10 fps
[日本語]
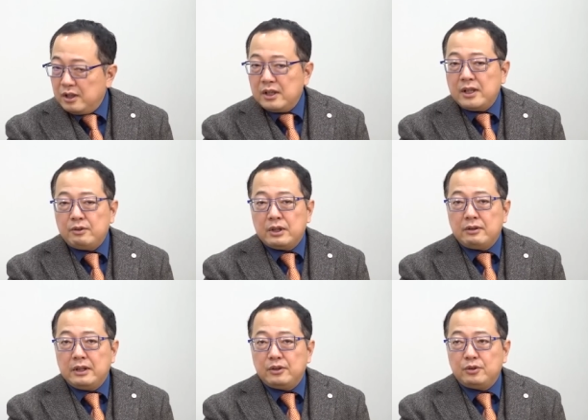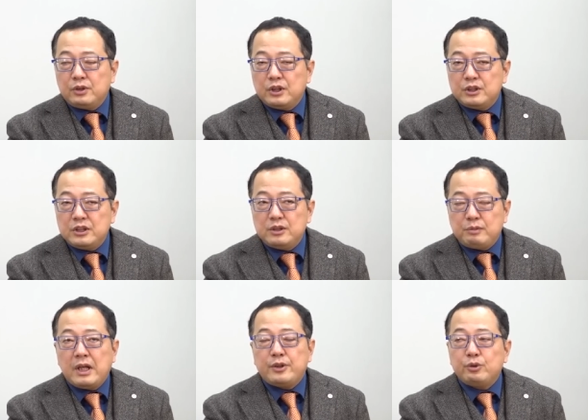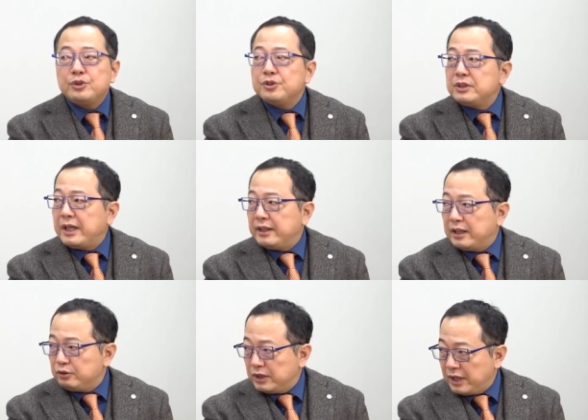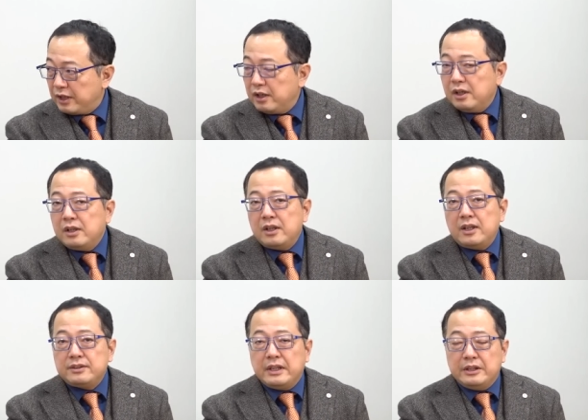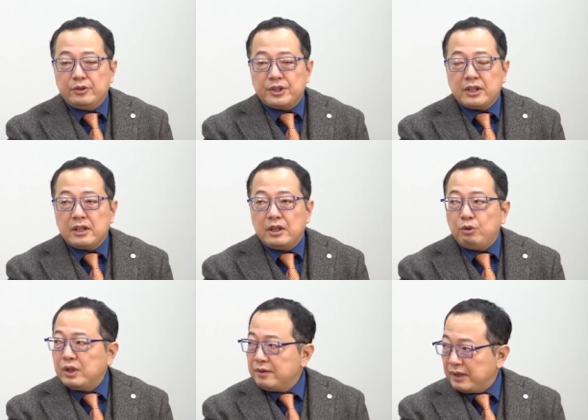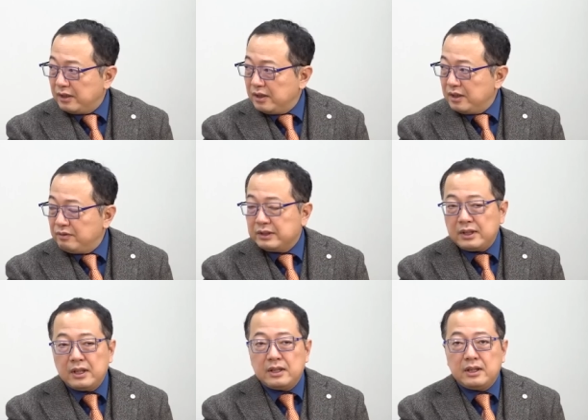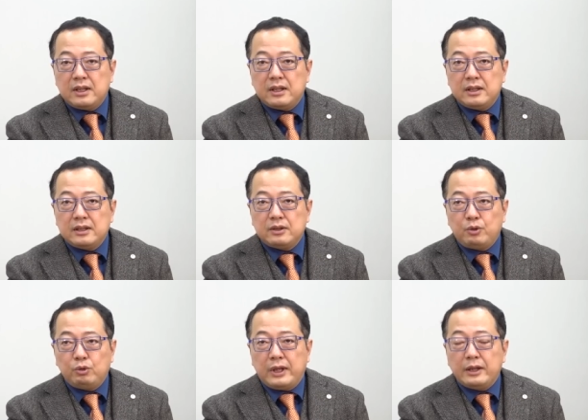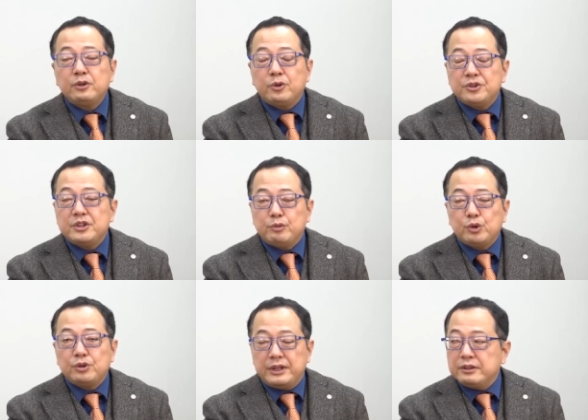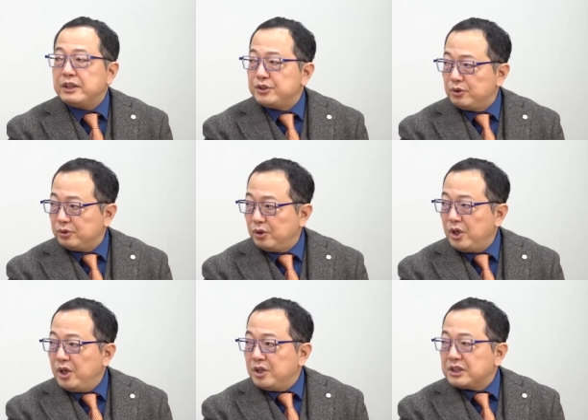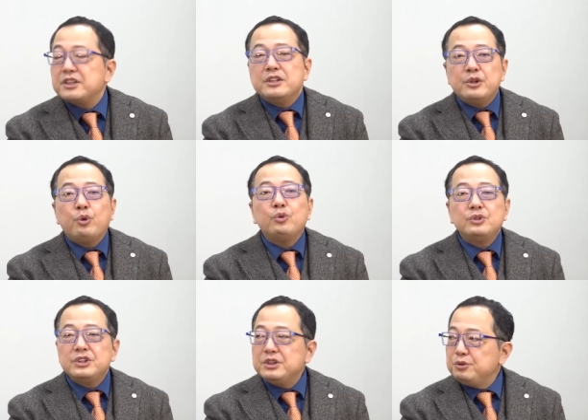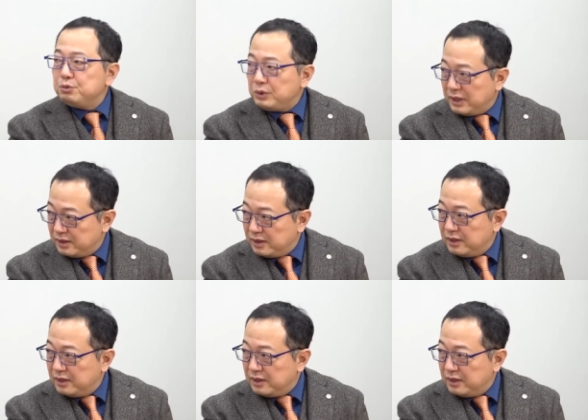えー、我々と同じ、まあ、40代なので、うん、えー、占領期間が終われば、またあ本来のドイツに戻っていくでしょうと、はい、しかし日本人は